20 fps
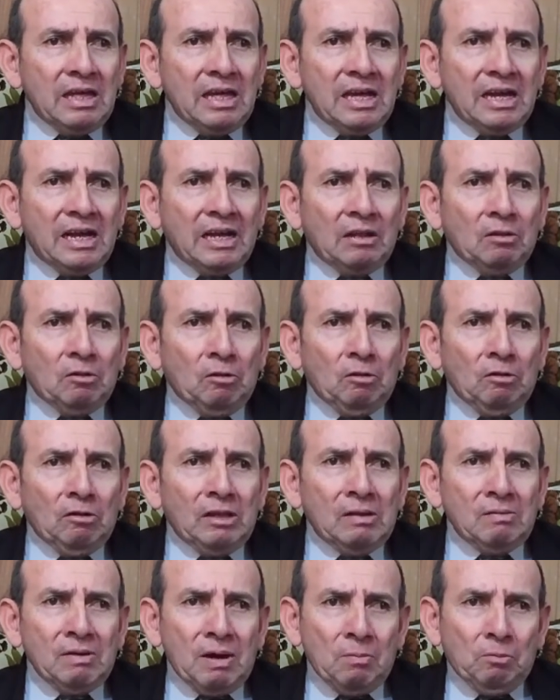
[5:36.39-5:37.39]
y que todos
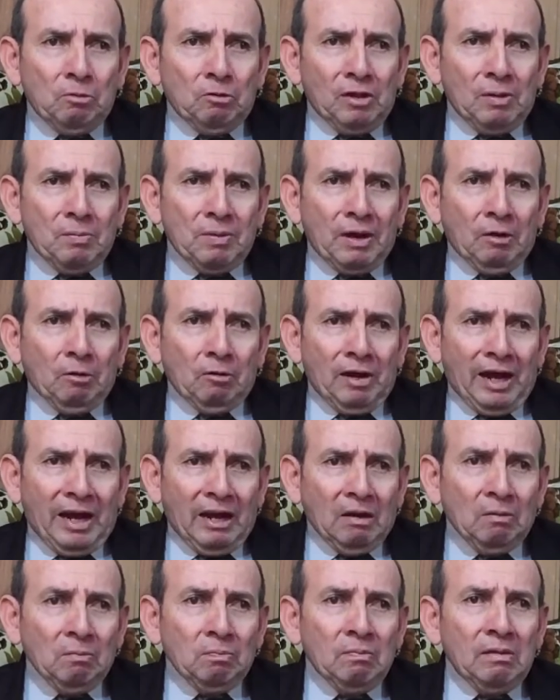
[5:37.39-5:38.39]
debemos de
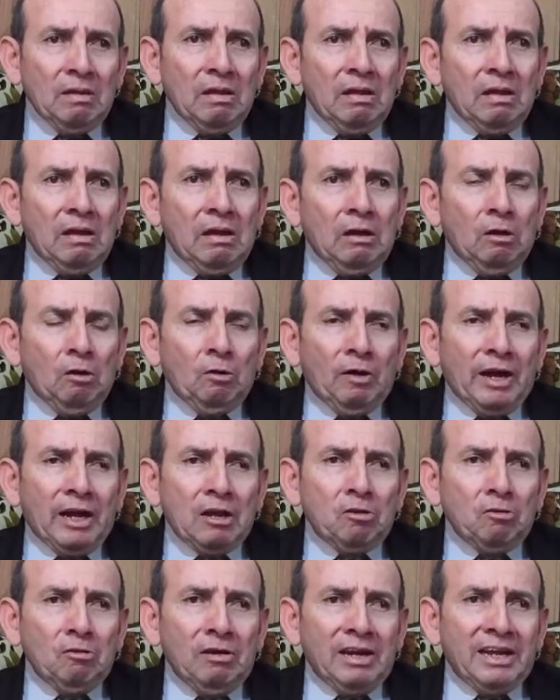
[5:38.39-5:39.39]
mejorar lo
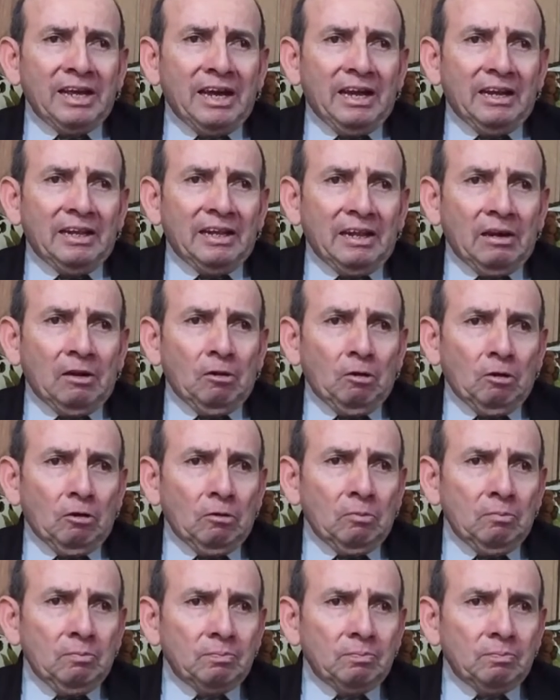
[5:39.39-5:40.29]
hecho el día anterior.